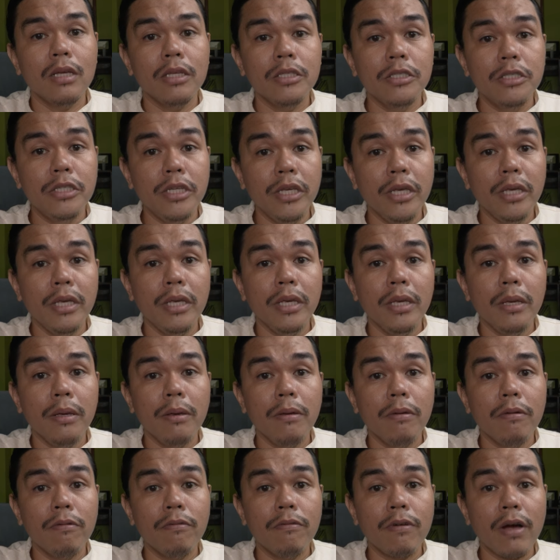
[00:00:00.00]
G
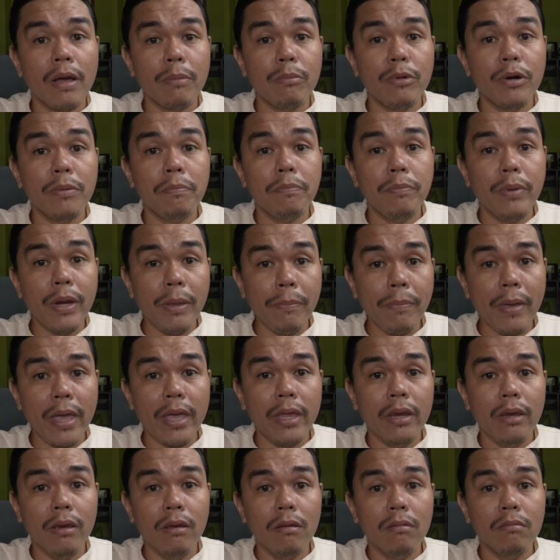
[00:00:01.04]
fiber
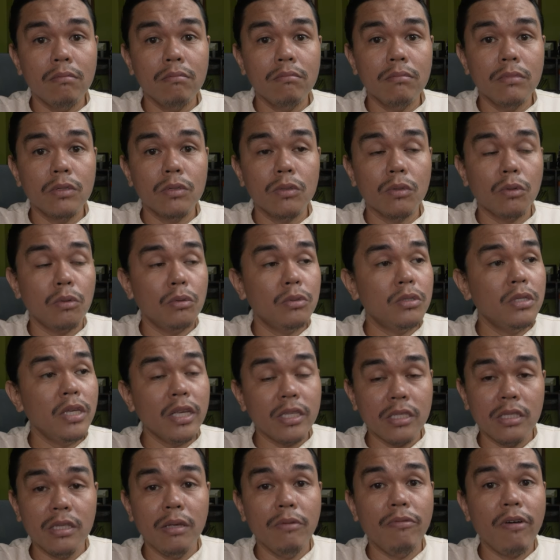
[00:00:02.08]
prepaid. So
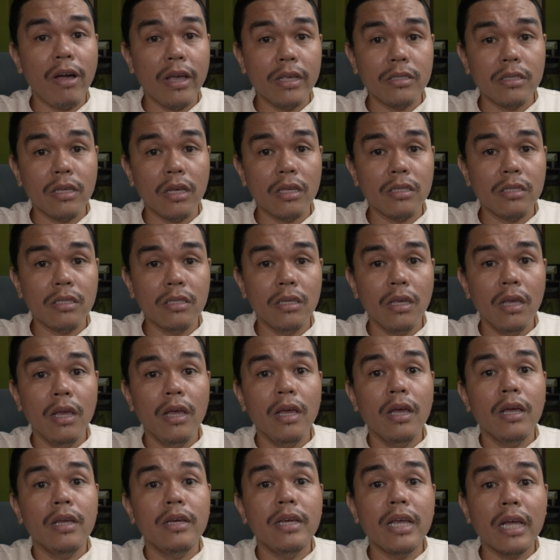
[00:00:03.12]
6 devices
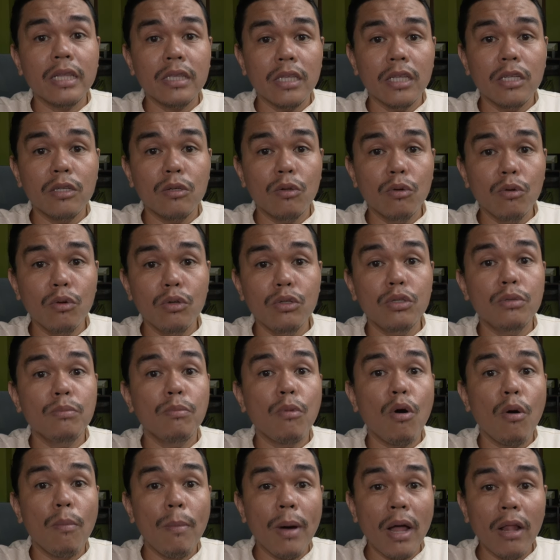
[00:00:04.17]
that includes
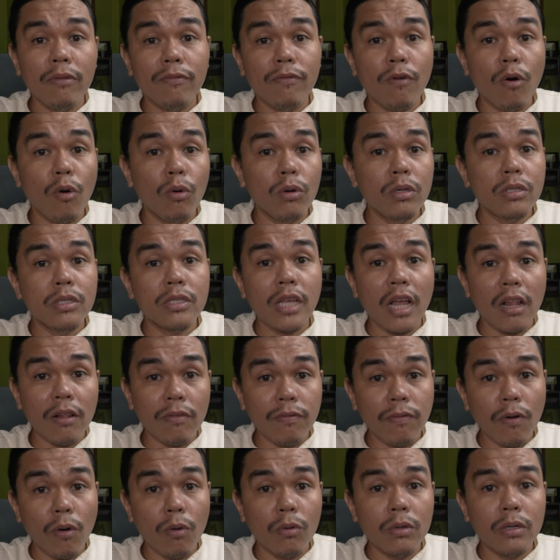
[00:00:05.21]
mobile phone, cell
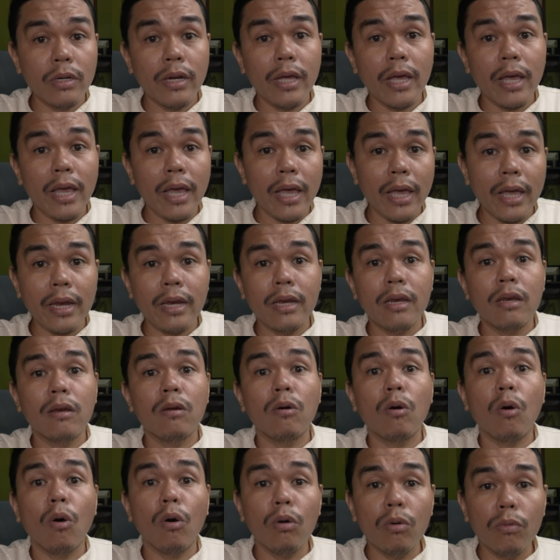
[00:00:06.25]
phone, and
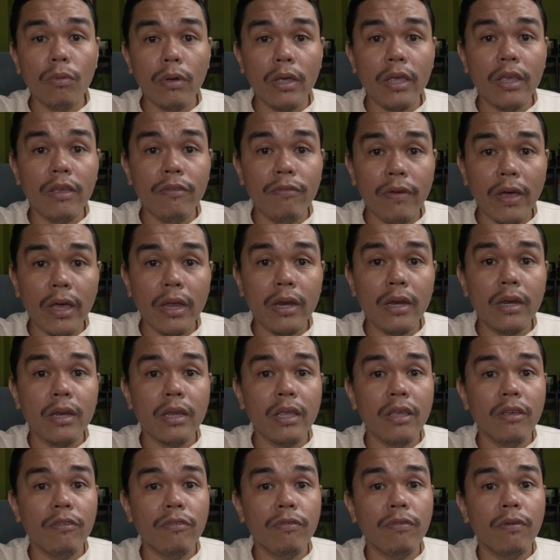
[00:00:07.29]
oh, even
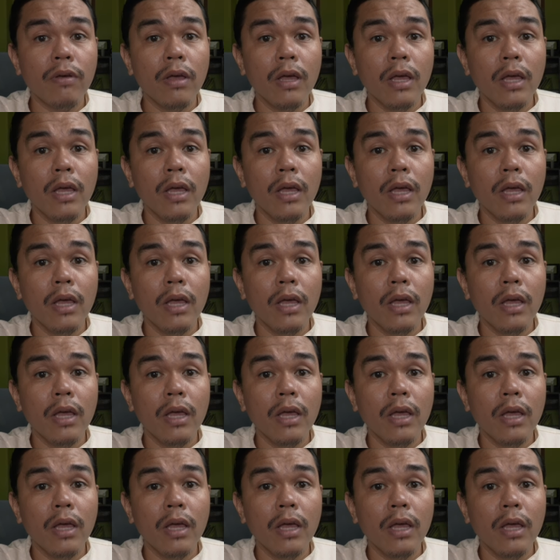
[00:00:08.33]
if